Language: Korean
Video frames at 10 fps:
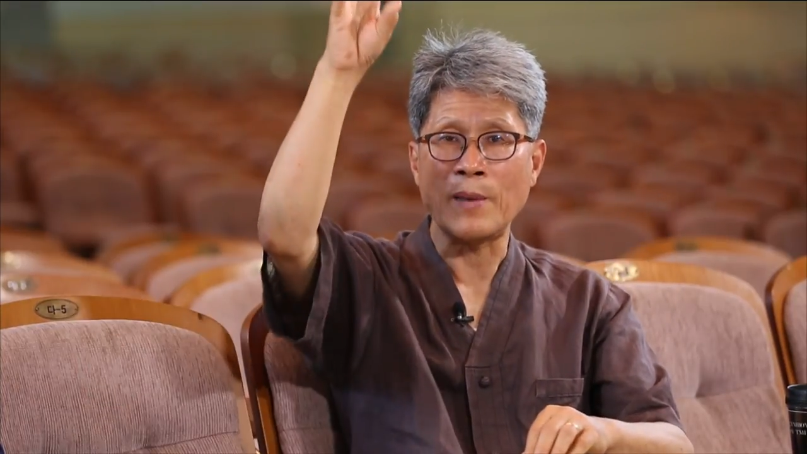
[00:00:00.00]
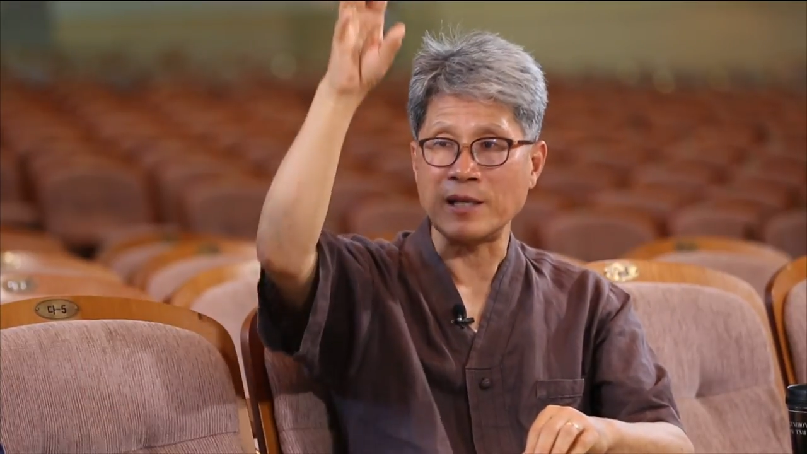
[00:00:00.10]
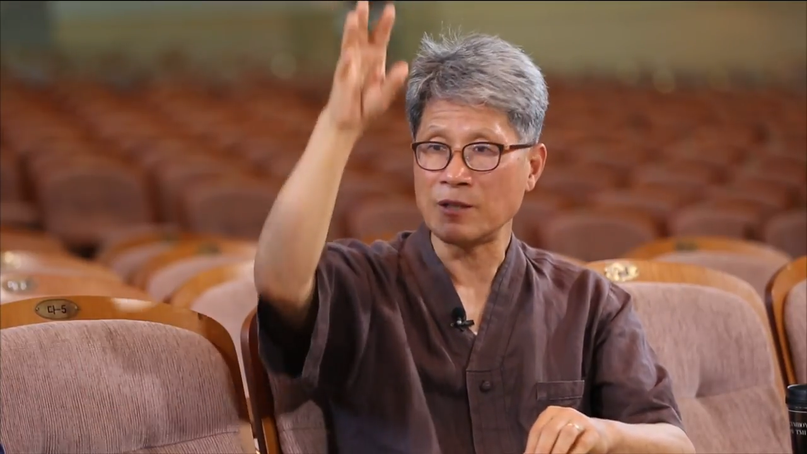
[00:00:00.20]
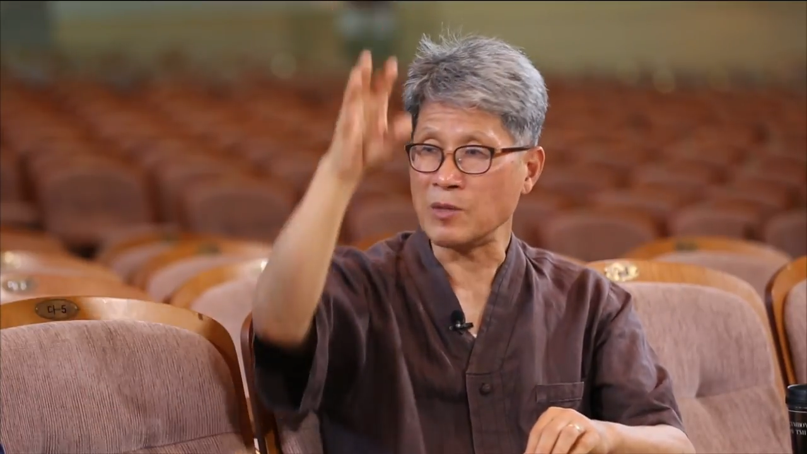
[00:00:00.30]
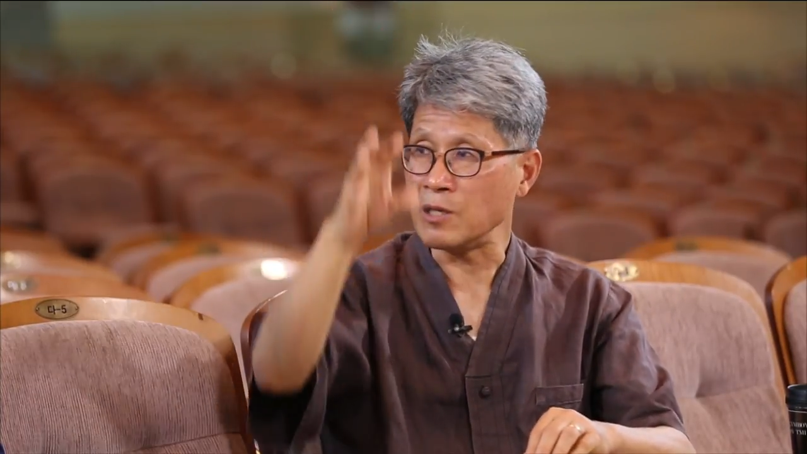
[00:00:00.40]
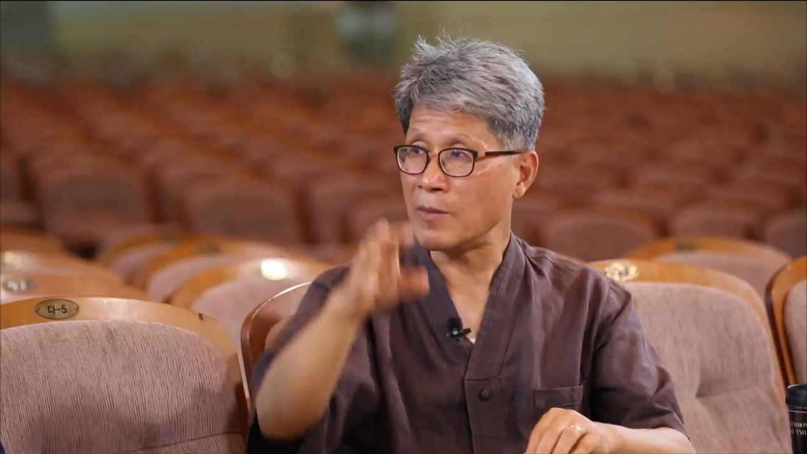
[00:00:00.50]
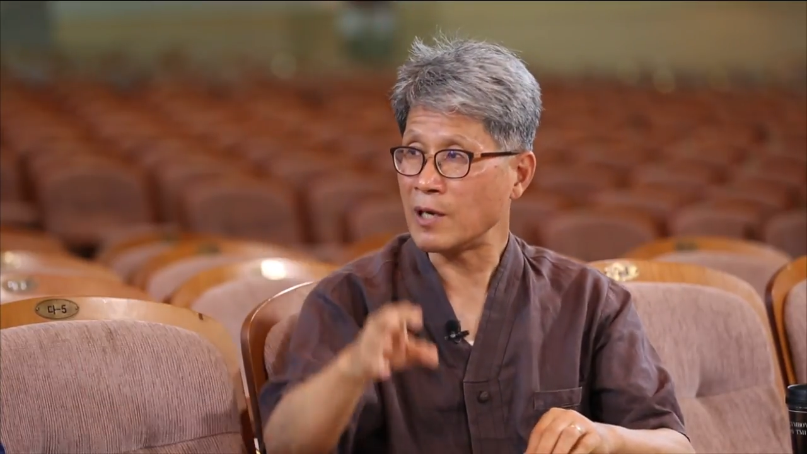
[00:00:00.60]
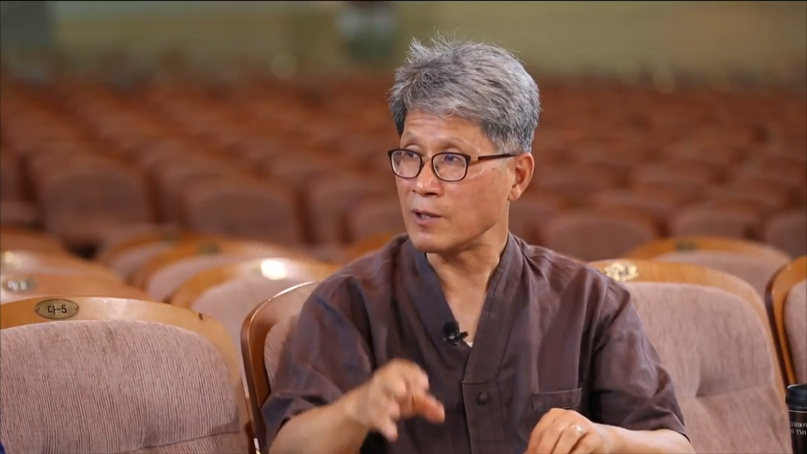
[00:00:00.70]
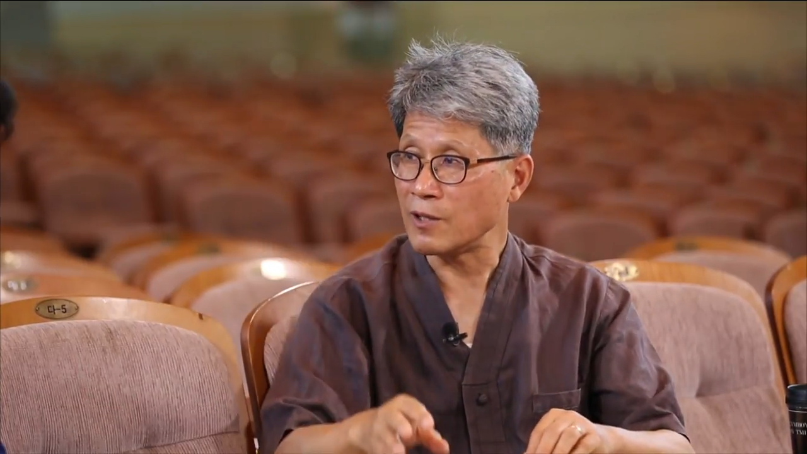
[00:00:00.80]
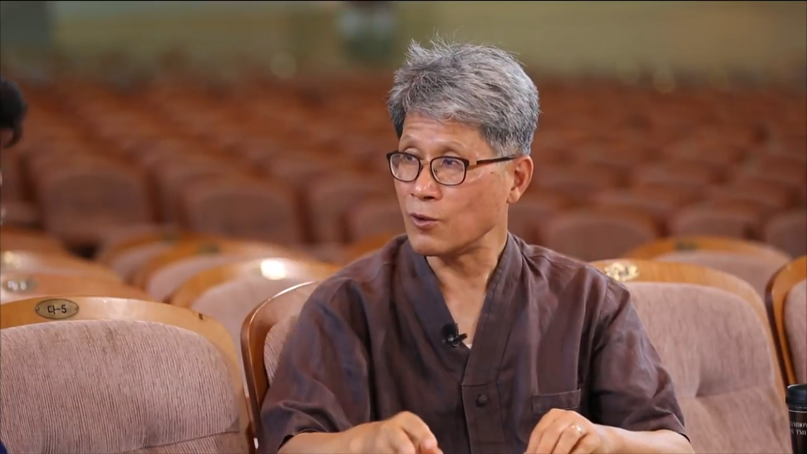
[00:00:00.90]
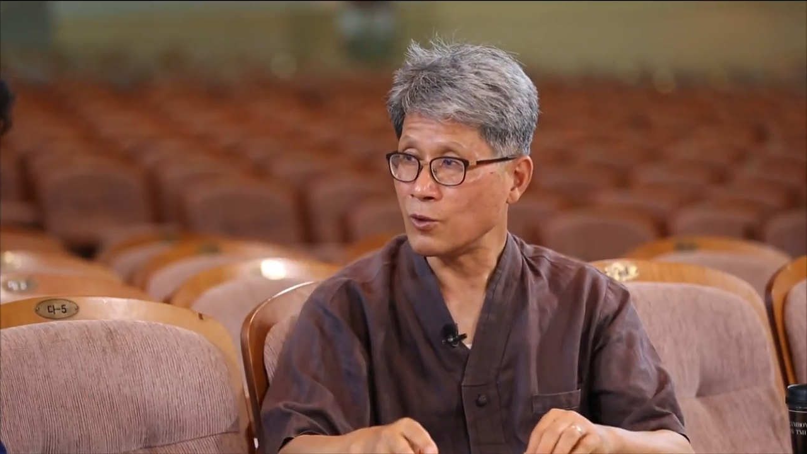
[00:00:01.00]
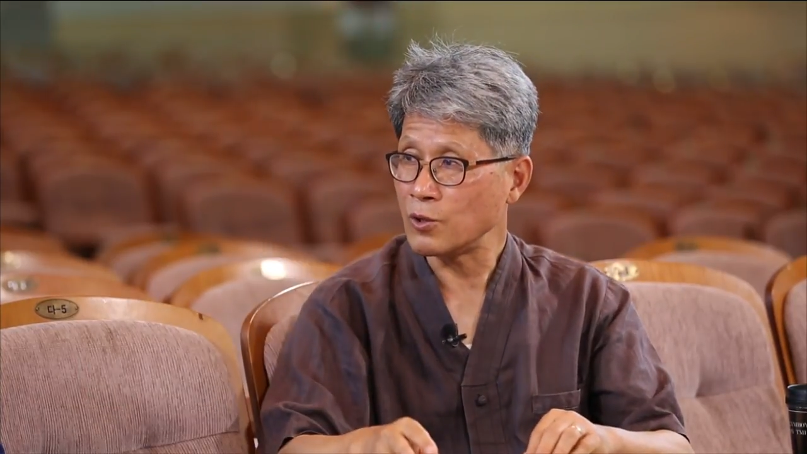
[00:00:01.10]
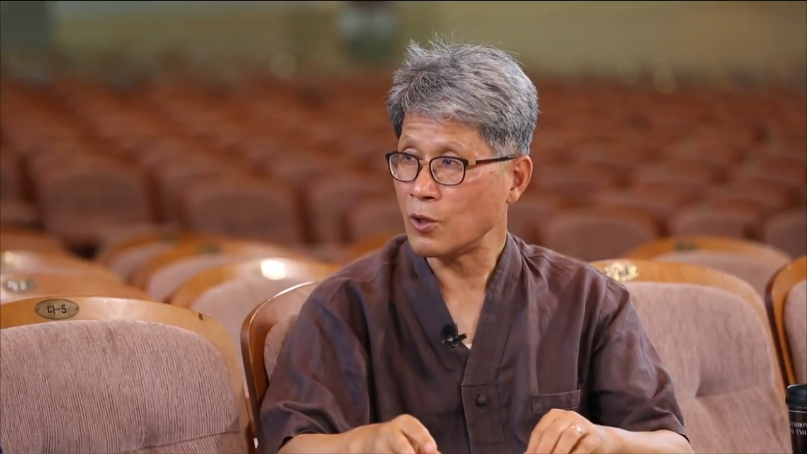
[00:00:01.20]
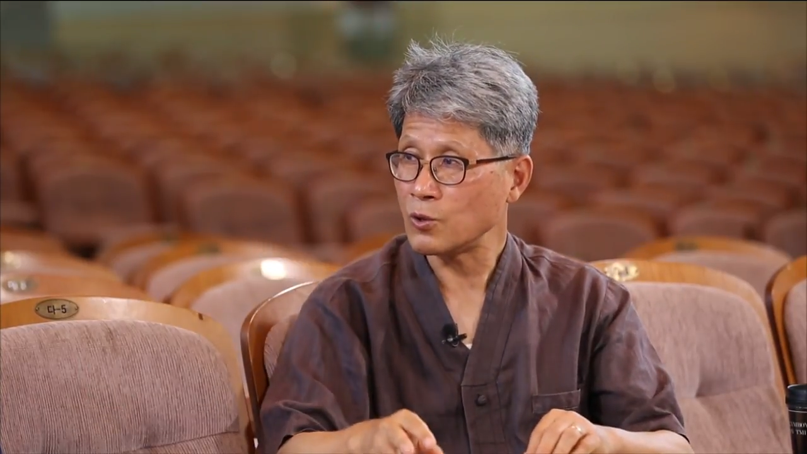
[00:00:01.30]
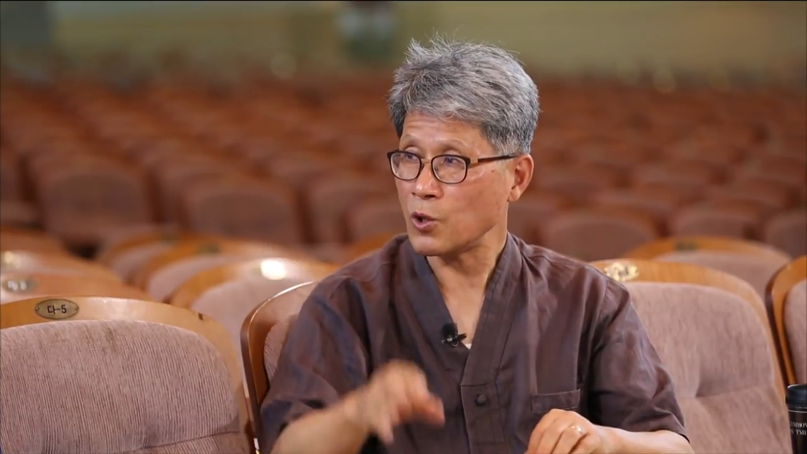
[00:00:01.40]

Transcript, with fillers: 말씀 이 임하는 기도죠.